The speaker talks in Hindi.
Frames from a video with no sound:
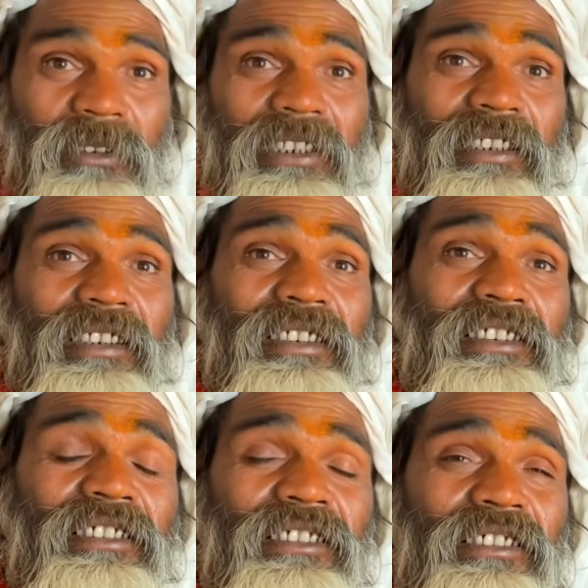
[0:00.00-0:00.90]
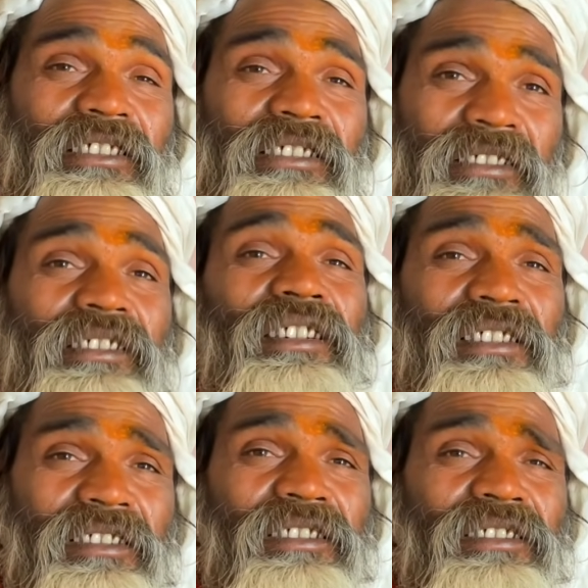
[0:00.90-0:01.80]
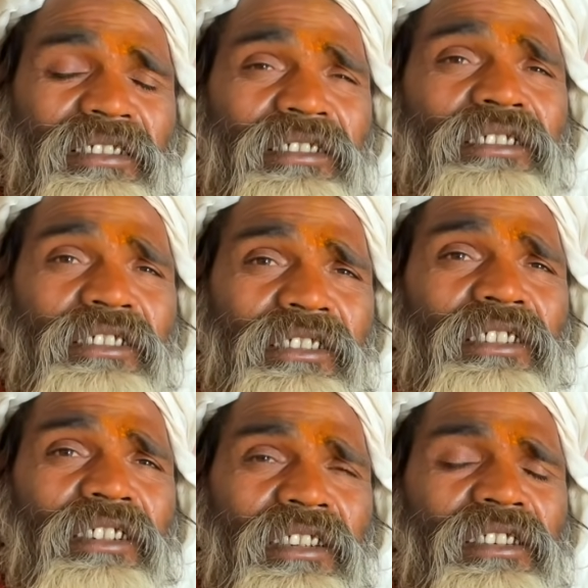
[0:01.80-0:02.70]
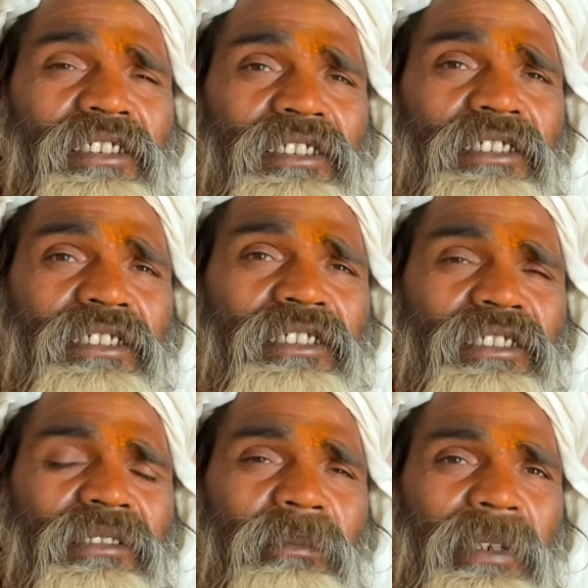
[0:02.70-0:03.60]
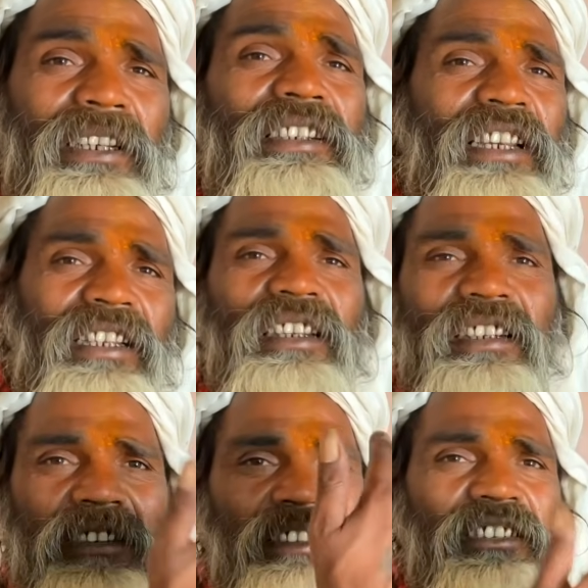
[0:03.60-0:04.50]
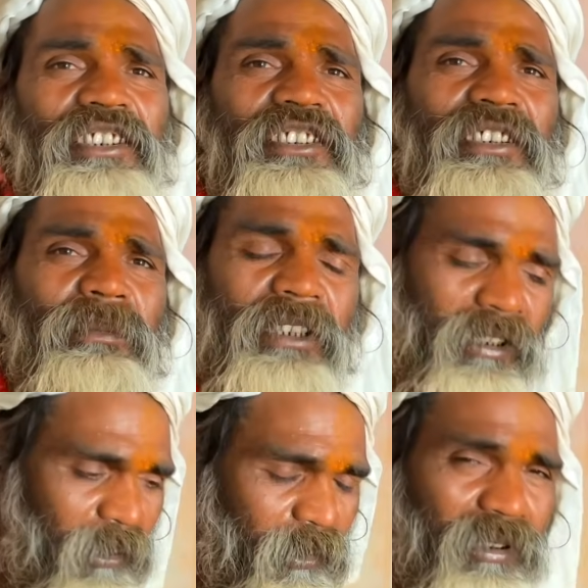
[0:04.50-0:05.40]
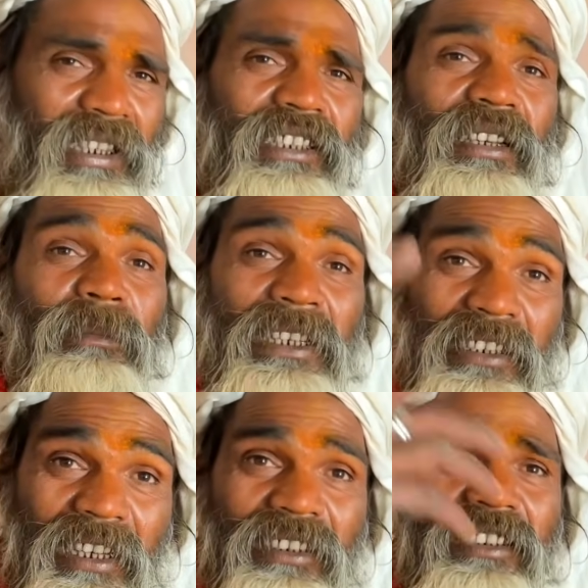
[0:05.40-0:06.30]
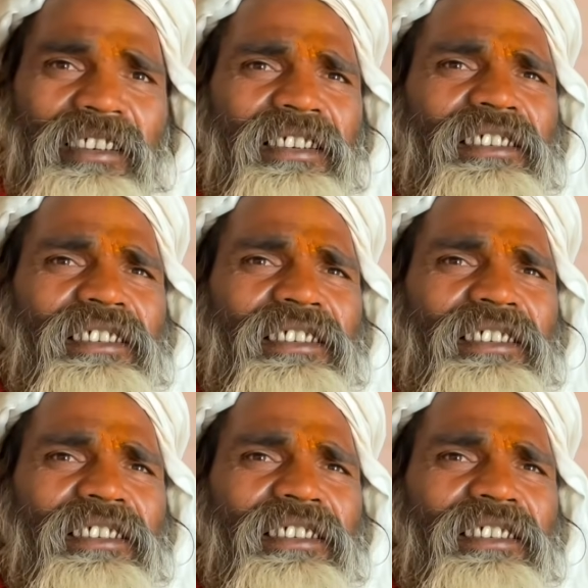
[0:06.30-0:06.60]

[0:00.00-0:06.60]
थी मैया ही थी पहले मैया ही थी पहले क्या था सृष्टि में कुछ नहीं था मैया थे